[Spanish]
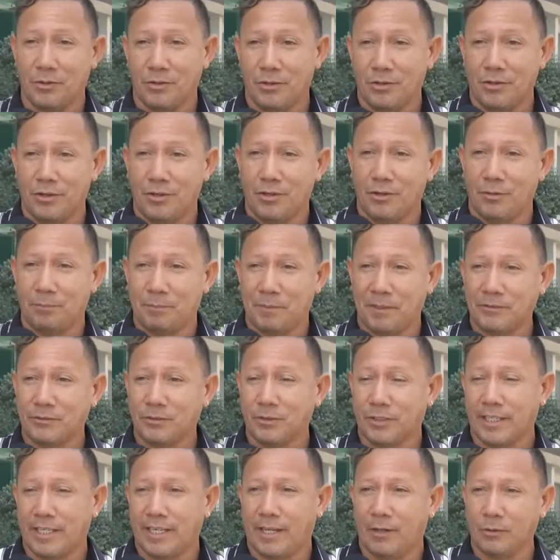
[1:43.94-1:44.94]
Yo
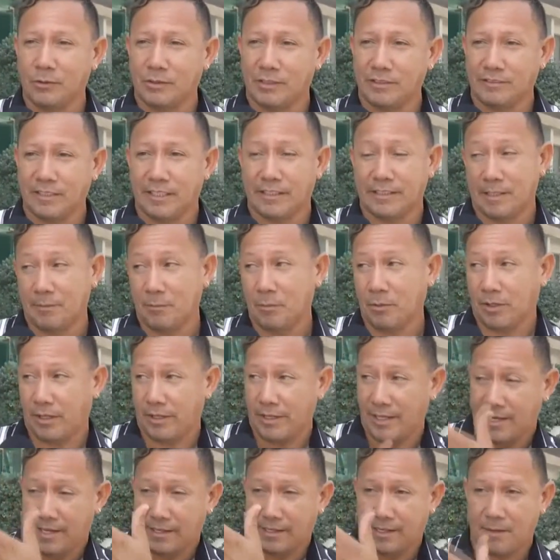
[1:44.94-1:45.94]
pienso que la justicia la tenemos
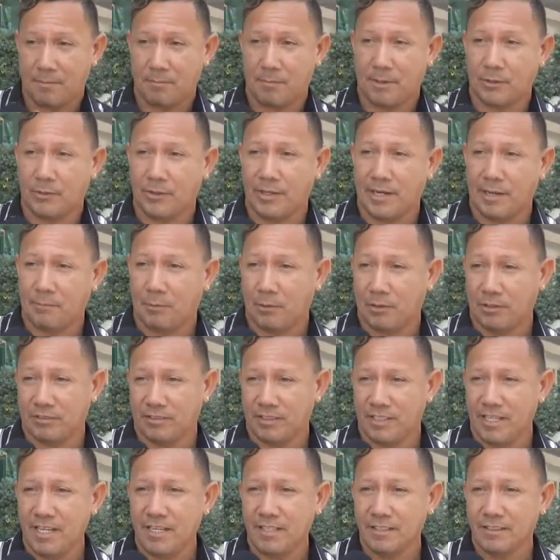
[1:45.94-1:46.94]
que dejar a manos de la
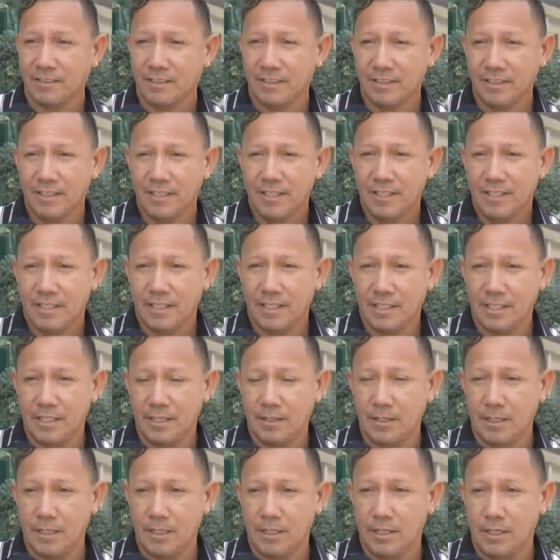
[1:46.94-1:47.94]
policía
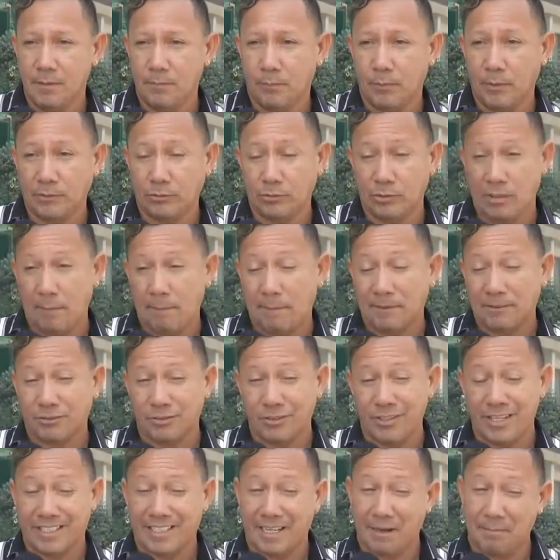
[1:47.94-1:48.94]
y pues si una
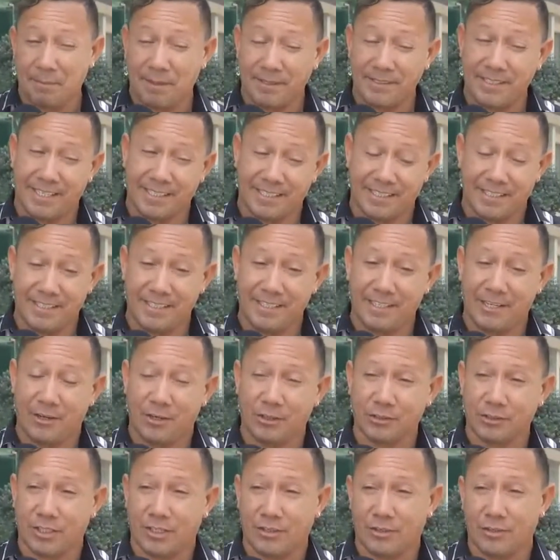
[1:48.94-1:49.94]
persona es capaz de agredir a
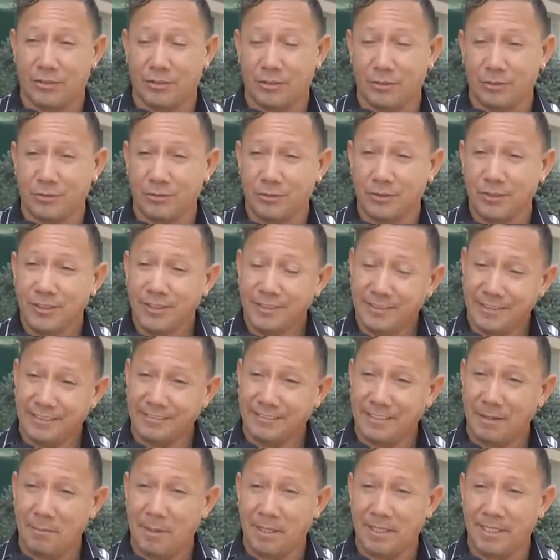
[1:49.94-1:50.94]
otra de
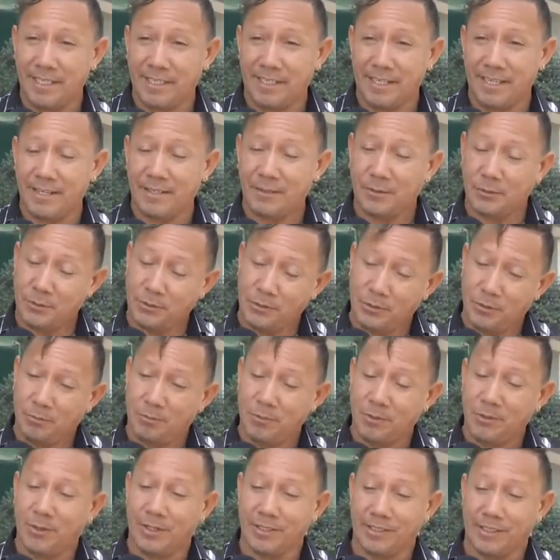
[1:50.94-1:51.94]
esa manera, uy Dios
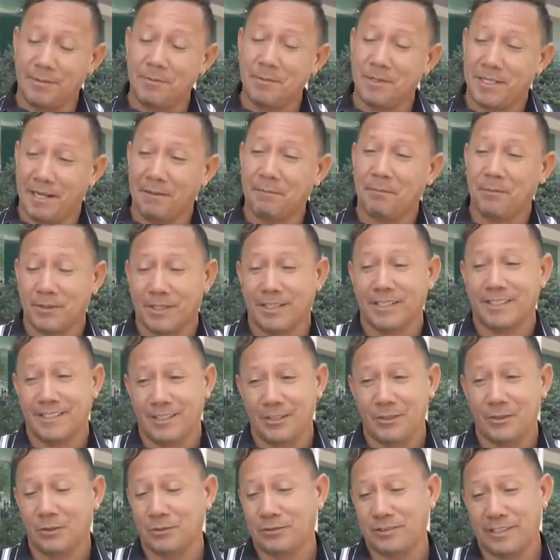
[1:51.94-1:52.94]
mío, hay que mirar porque es
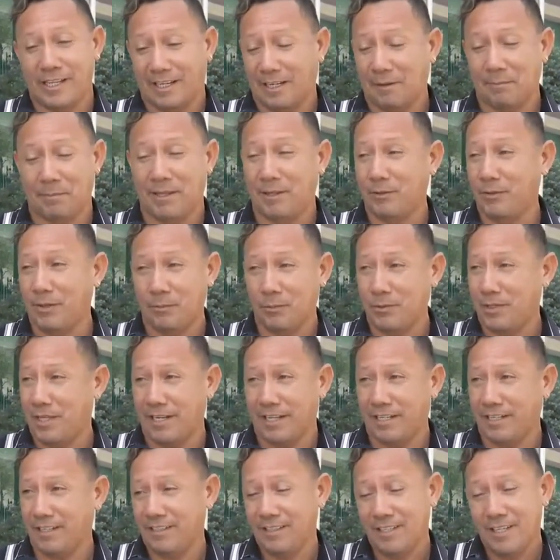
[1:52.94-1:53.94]
que yo no sería capaz de dar una
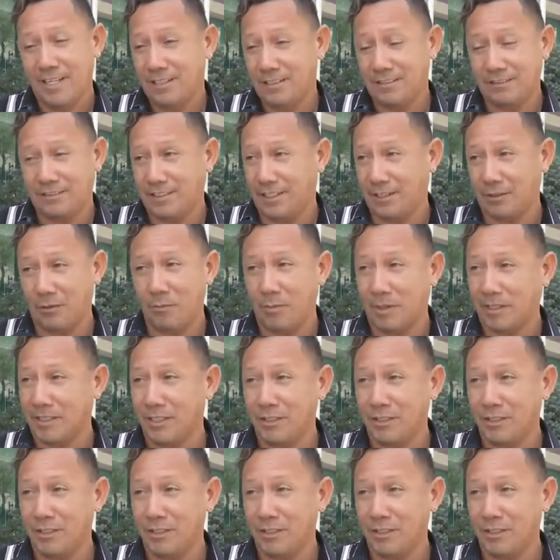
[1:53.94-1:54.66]
puñalada ni siquiera un